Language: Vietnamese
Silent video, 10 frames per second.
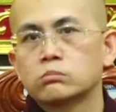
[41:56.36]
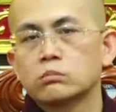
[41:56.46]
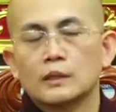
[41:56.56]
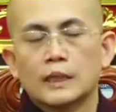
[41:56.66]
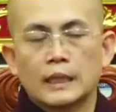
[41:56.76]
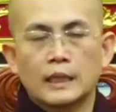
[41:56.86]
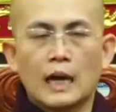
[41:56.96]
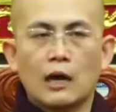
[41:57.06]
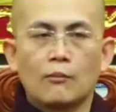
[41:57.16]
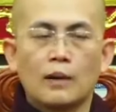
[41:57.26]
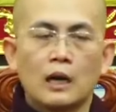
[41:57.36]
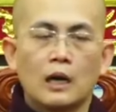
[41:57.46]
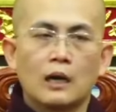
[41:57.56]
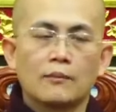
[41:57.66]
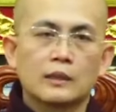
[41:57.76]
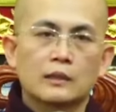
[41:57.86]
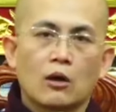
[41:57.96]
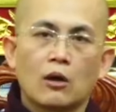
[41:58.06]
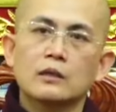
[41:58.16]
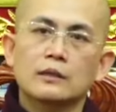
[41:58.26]
thì khi nào mà mình
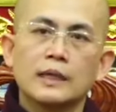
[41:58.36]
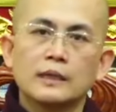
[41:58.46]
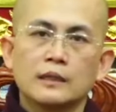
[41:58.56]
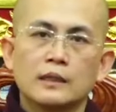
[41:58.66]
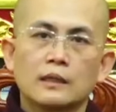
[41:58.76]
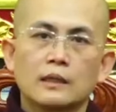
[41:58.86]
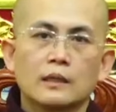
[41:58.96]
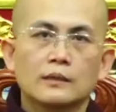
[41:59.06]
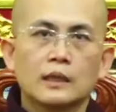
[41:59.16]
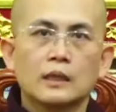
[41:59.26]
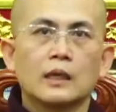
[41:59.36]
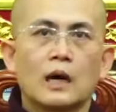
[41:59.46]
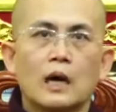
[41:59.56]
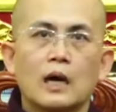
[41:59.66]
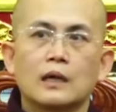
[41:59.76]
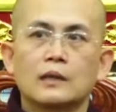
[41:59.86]
có được định ấy thì à,